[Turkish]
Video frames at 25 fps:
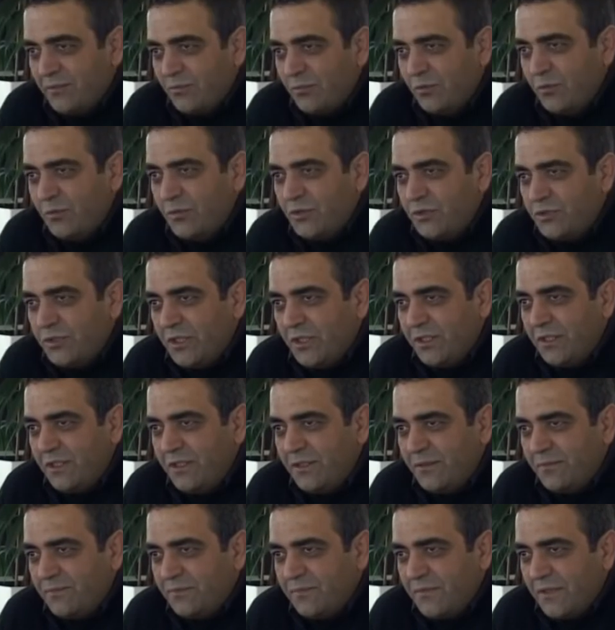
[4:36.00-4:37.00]
Bu
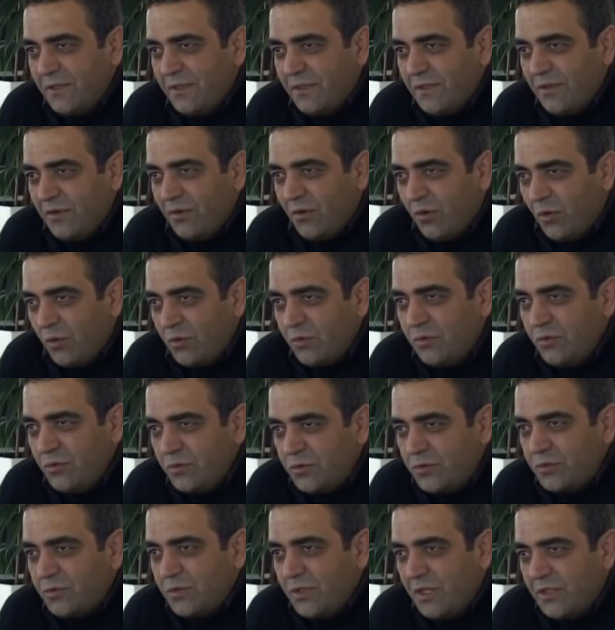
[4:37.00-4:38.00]
müşteri
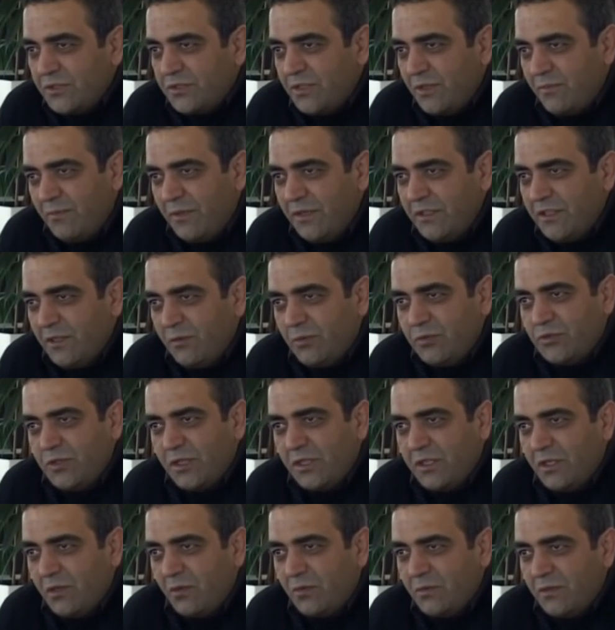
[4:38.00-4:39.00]
olduğu sürece medya bu
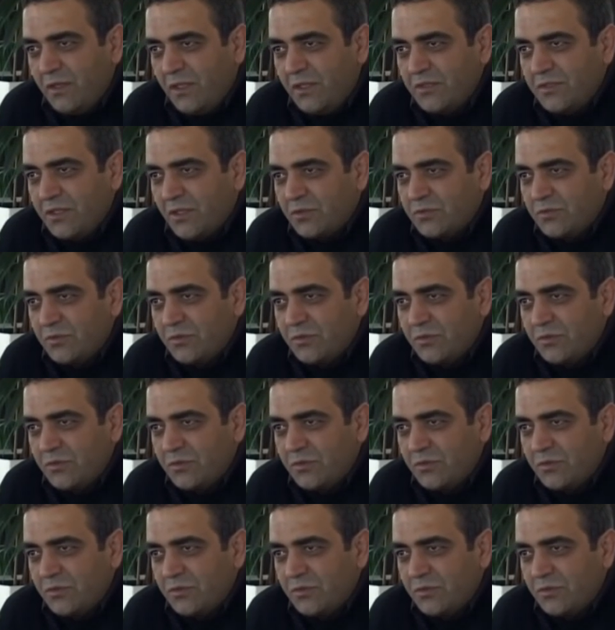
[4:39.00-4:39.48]
şekilde kullanacak.